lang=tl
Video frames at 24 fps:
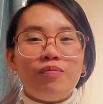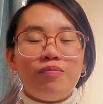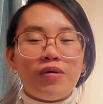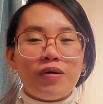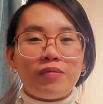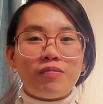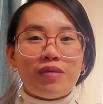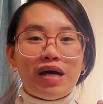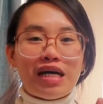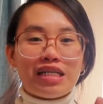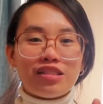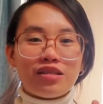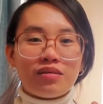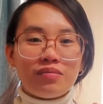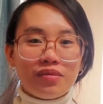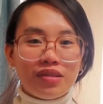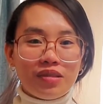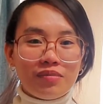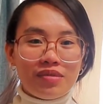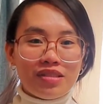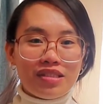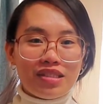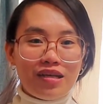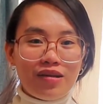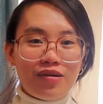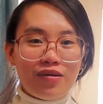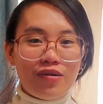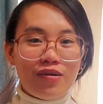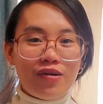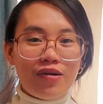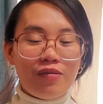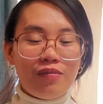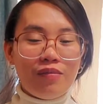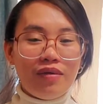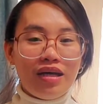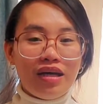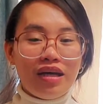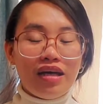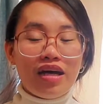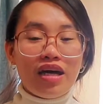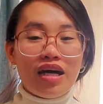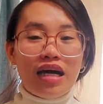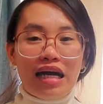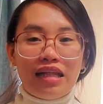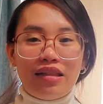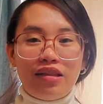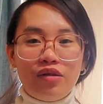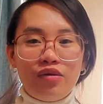Pagpasok mo naman sa loob,
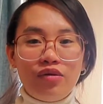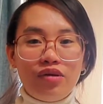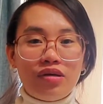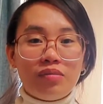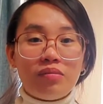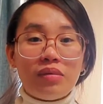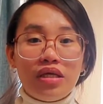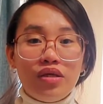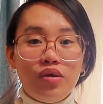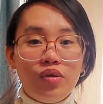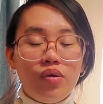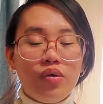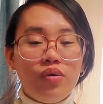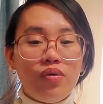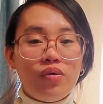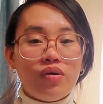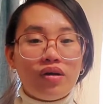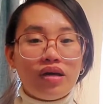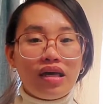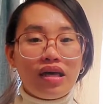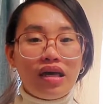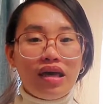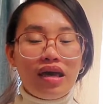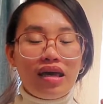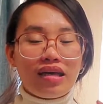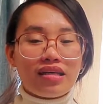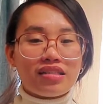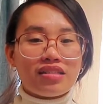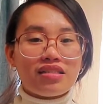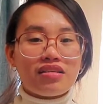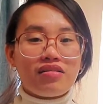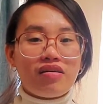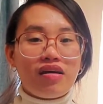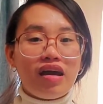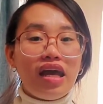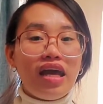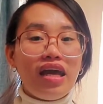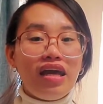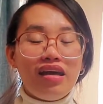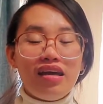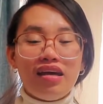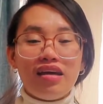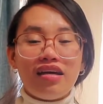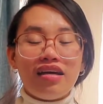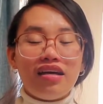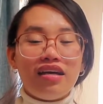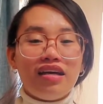hando naman yung x-ray